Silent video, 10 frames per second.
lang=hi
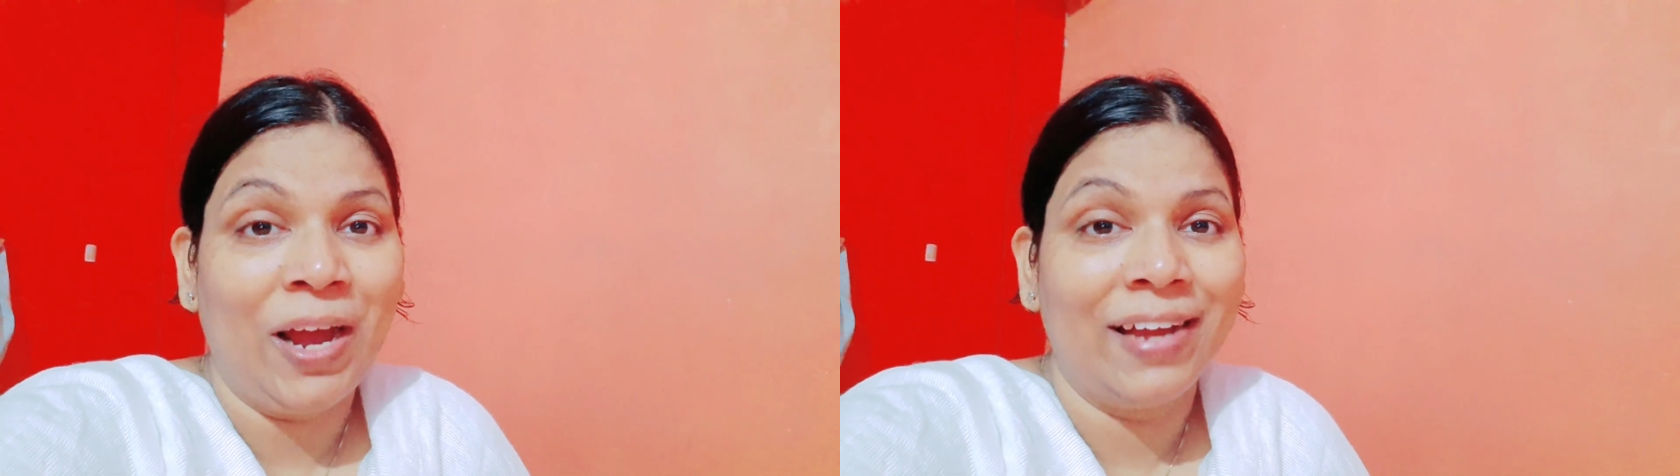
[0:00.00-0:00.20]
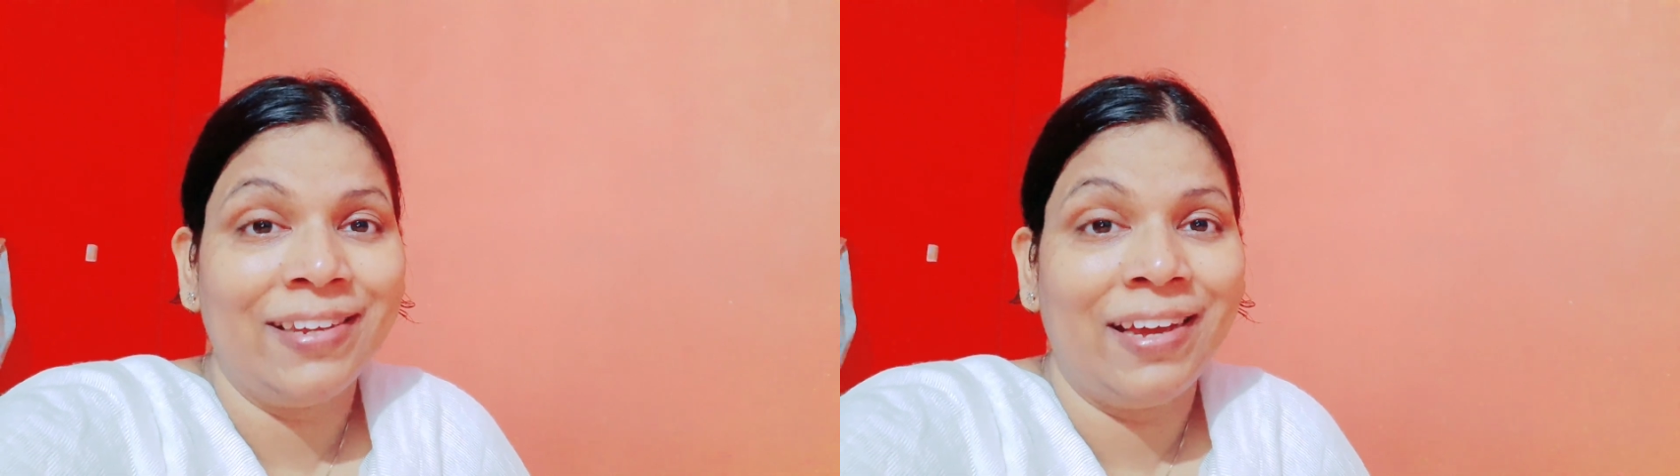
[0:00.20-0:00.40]

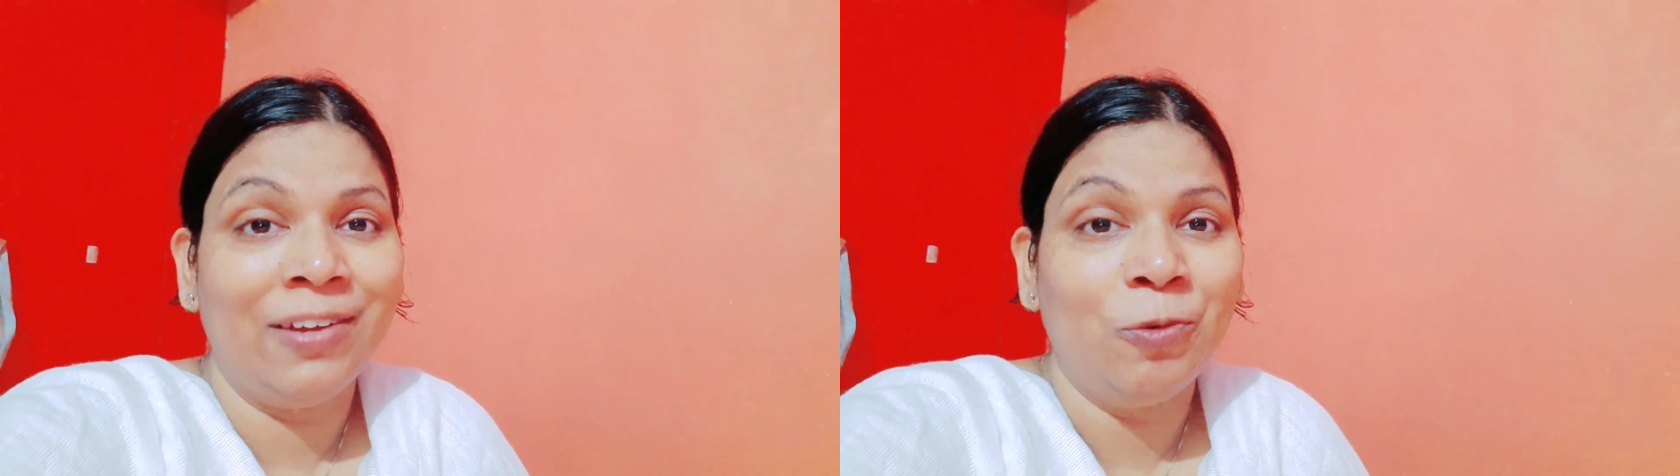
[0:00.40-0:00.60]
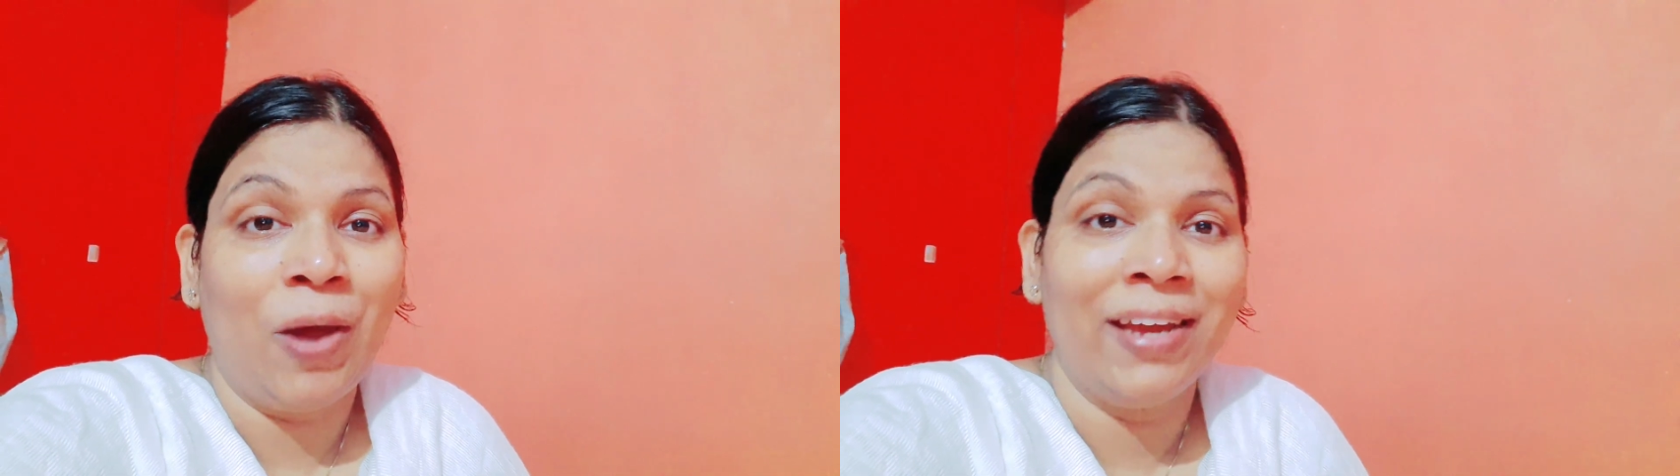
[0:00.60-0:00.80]
खा के आए
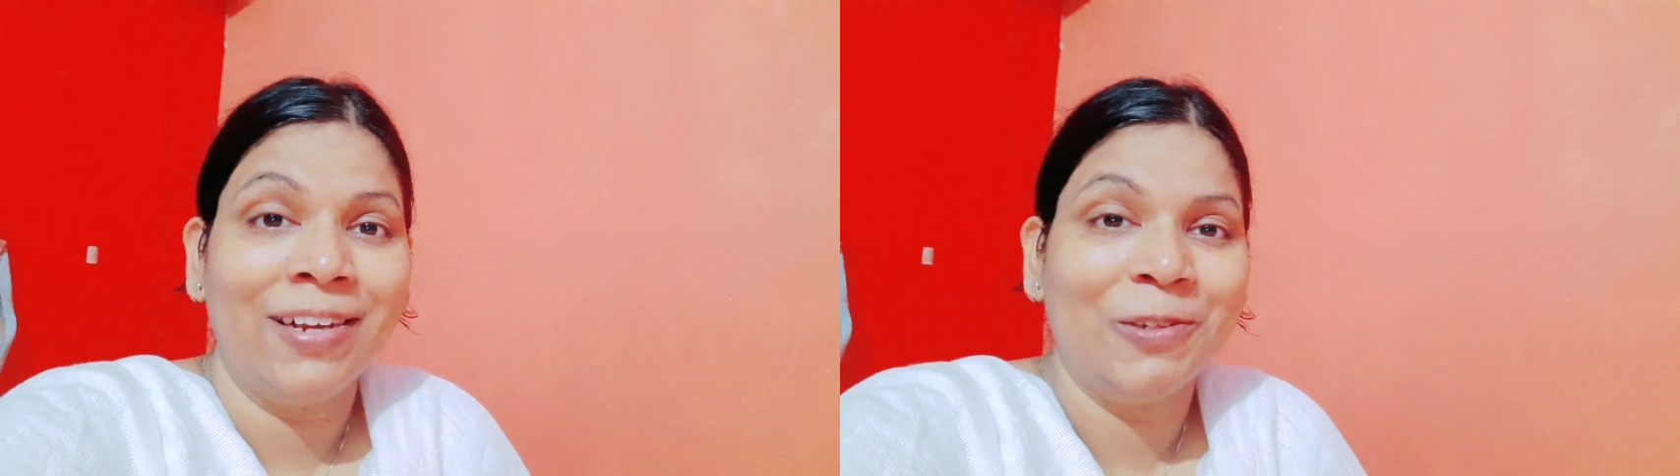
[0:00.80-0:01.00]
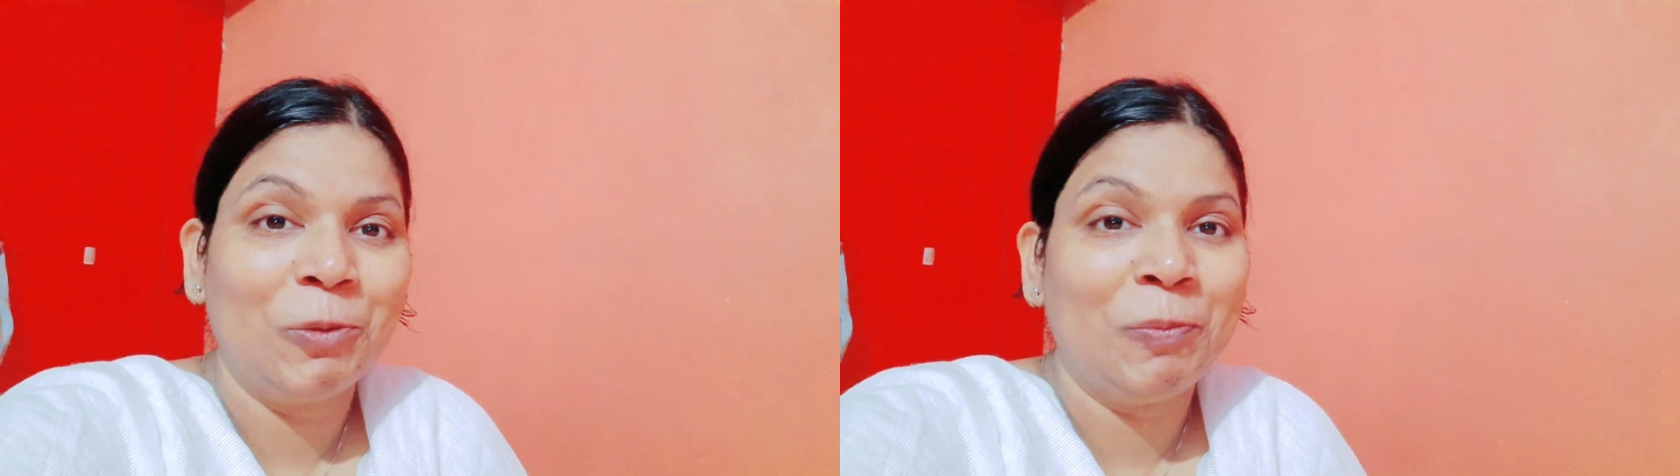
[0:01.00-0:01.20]
वो
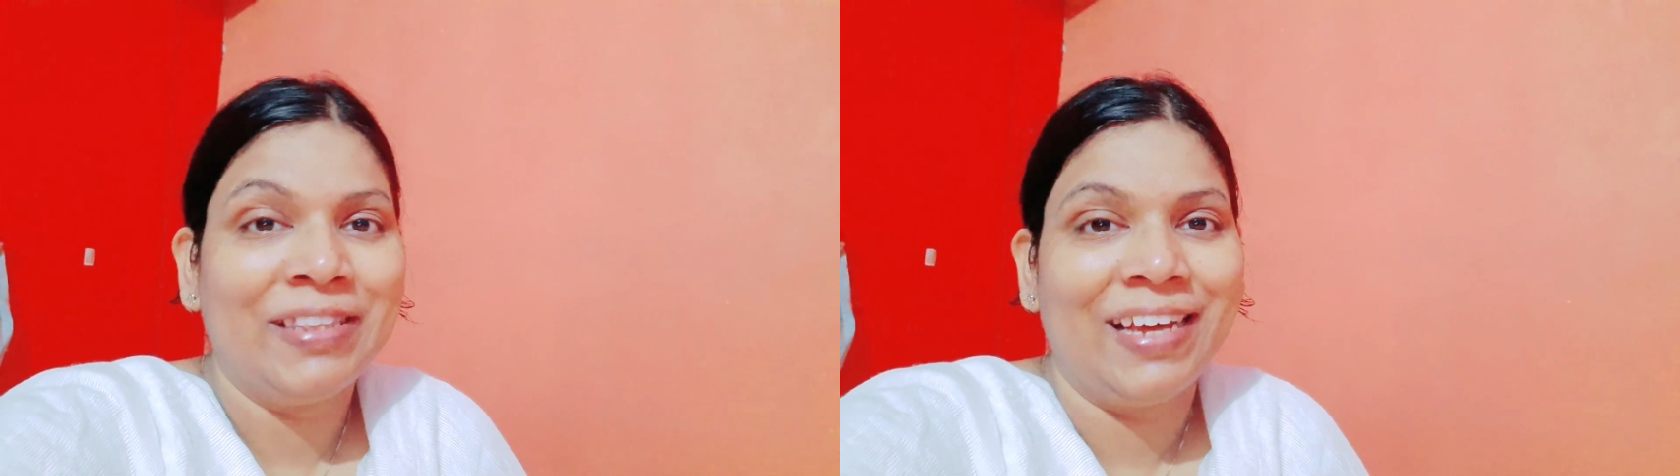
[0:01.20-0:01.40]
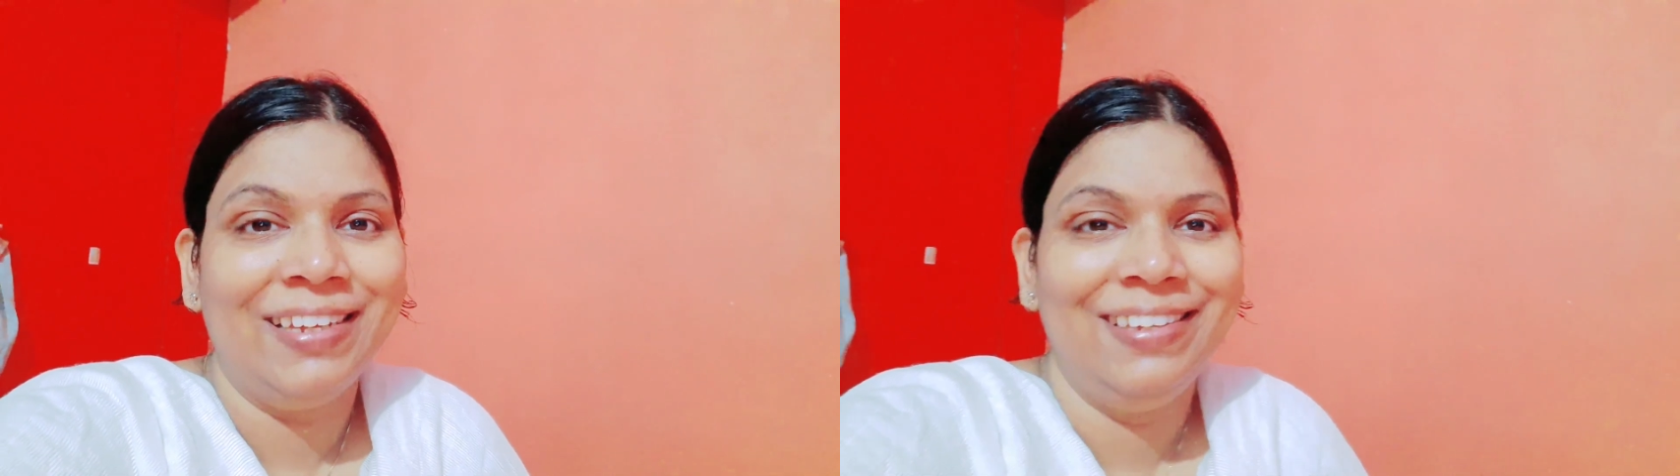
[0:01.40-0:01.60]
आएगा तो
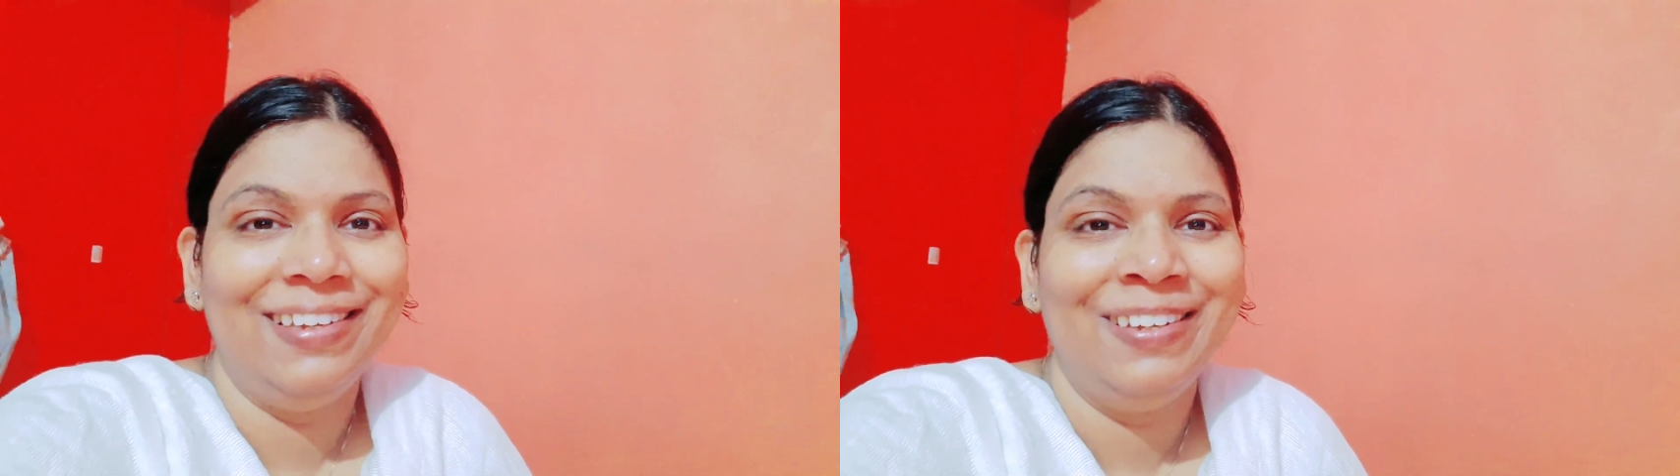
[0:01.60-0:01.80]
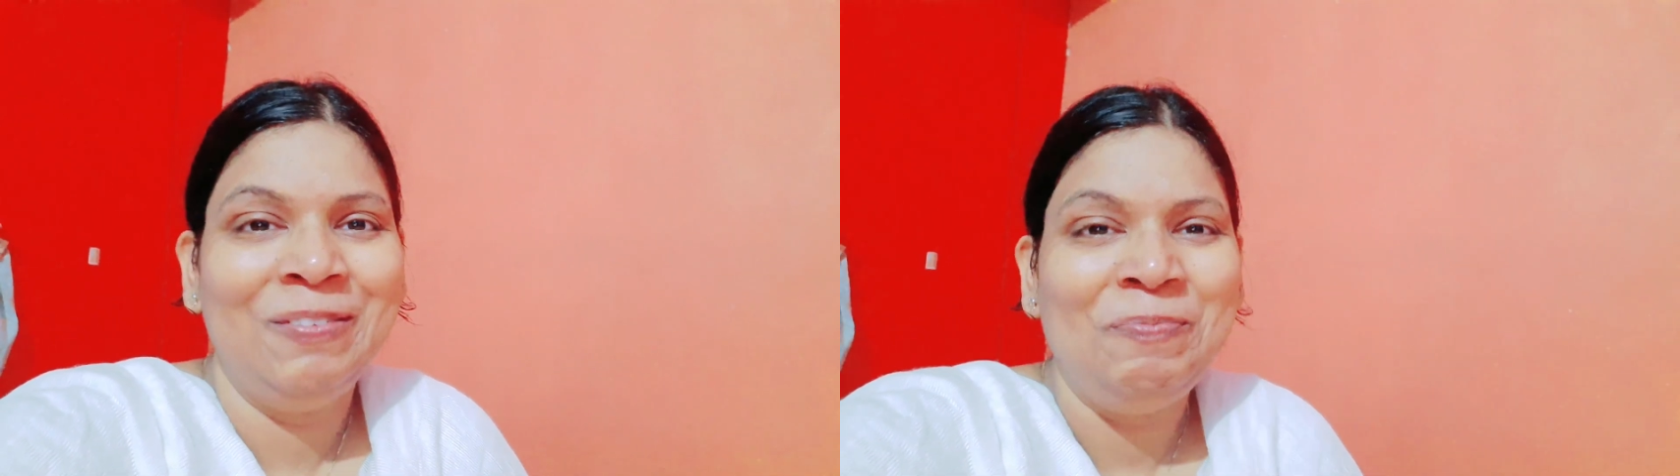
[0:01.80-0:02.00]
बताएंगे